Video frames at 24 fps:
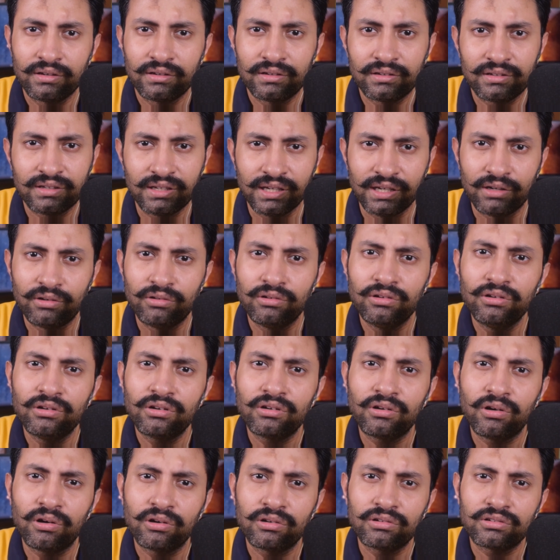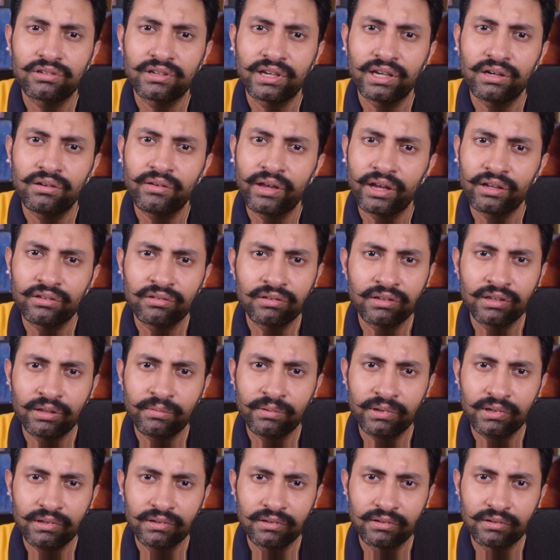সেগুলোর খরচ কেন একজন
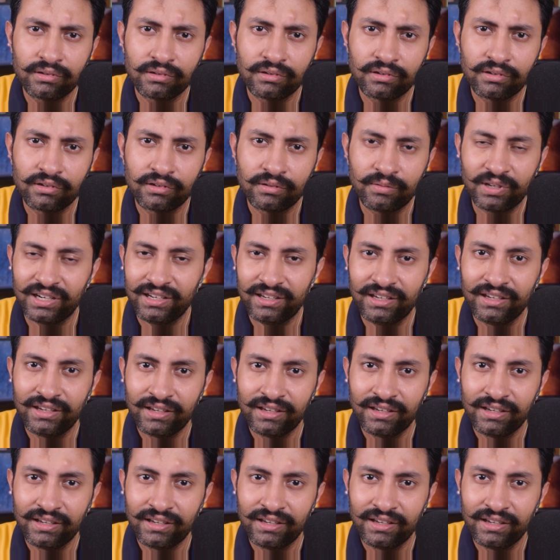দেবে মানে